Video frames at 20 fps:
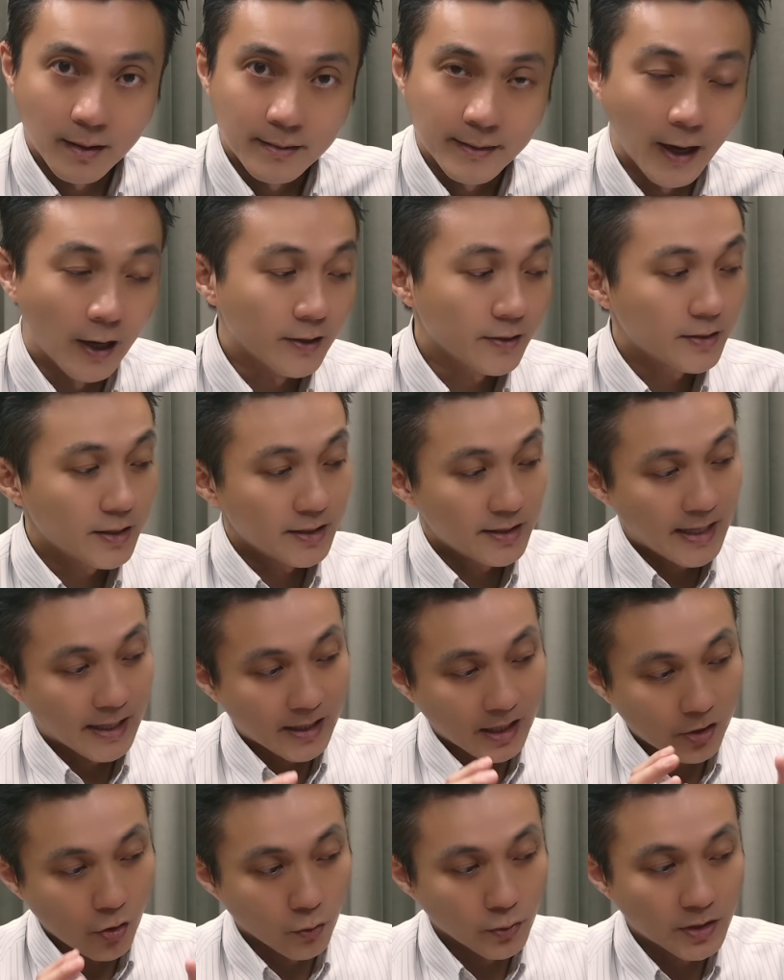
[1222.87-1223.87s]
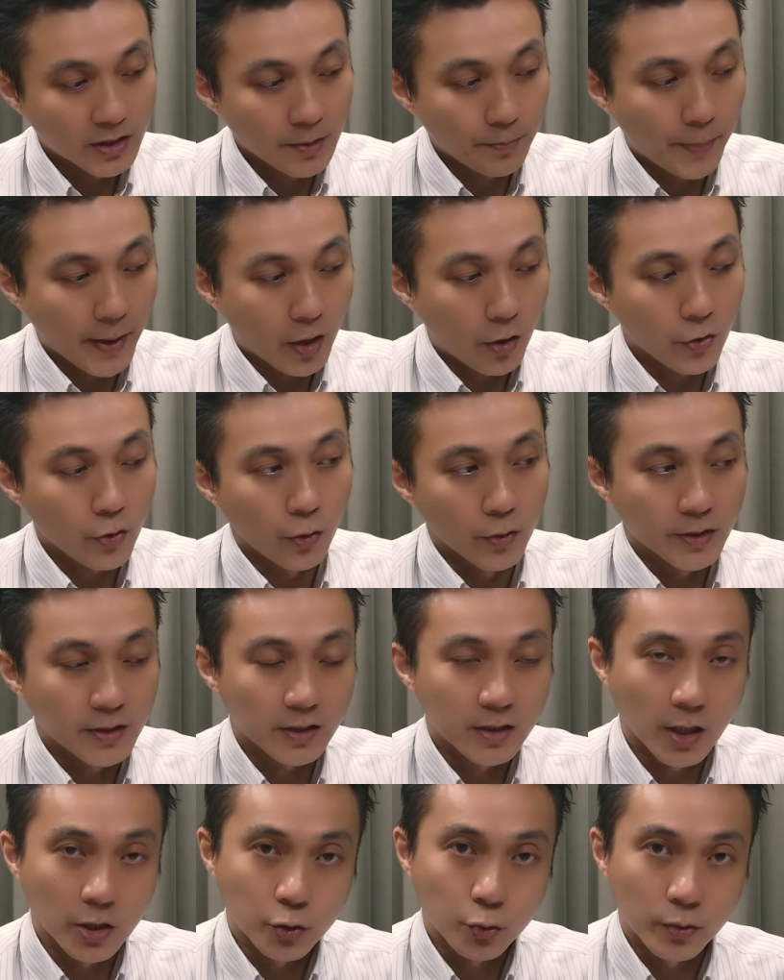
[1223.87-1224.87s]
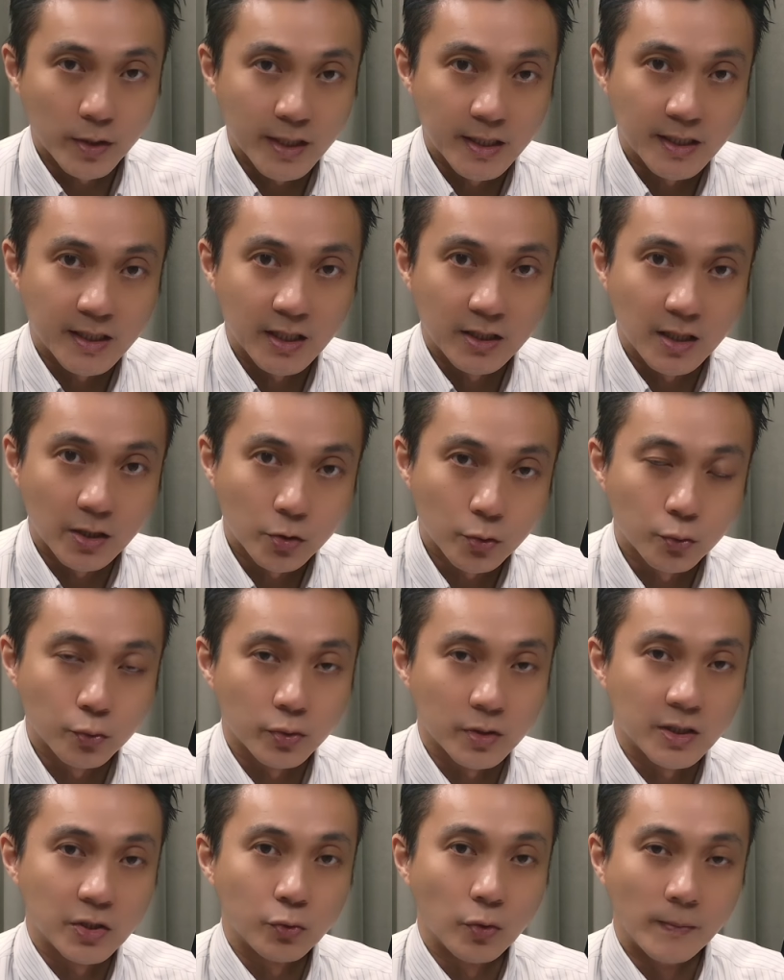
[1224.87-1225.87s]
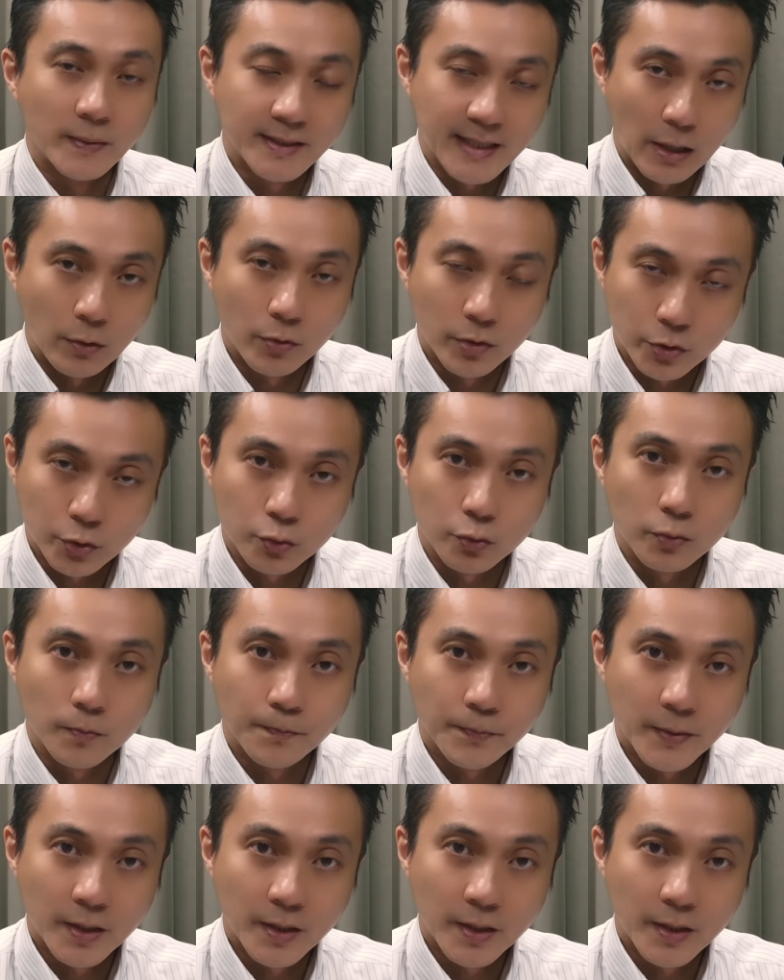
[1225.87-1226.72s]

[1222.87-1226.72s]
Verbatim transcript: 然后那个公司背后又有一些特殊利基跟故事，我们掌握住，